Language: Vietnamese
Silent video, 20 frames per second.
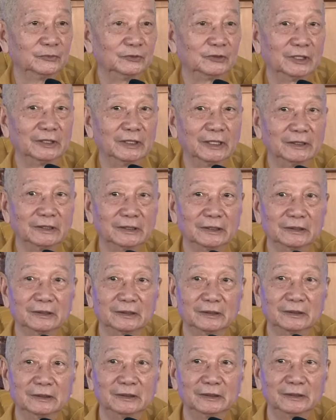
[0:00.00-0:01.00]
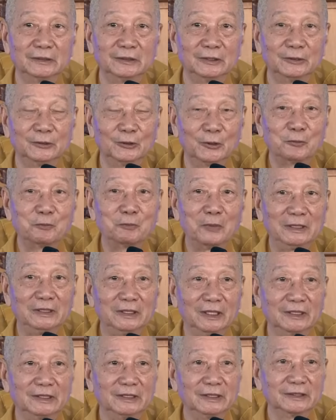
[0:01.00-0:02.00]
Cho nên lúc bây
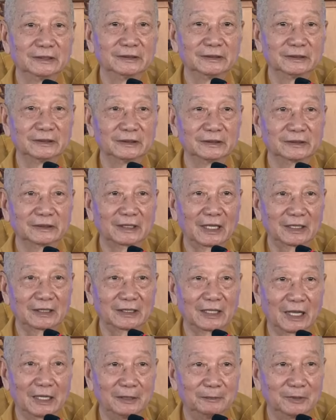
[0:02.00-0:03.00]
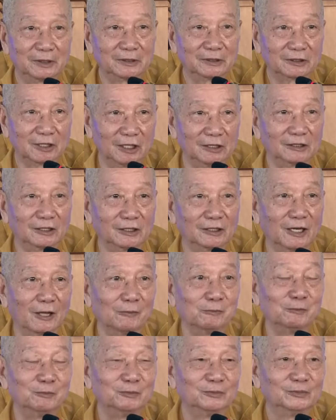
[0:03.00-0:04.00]
giờ nữa, các ngài mới thực
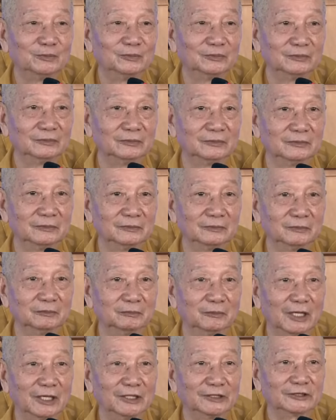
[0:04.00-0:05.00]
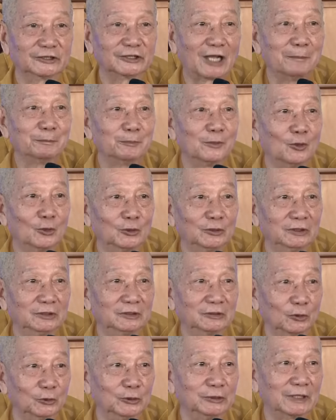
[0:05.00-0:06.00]
lòng mà sám hối
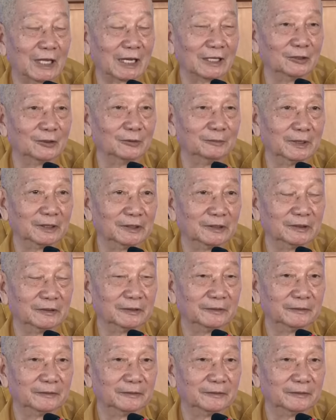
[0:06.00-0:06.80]
tội căn của mình.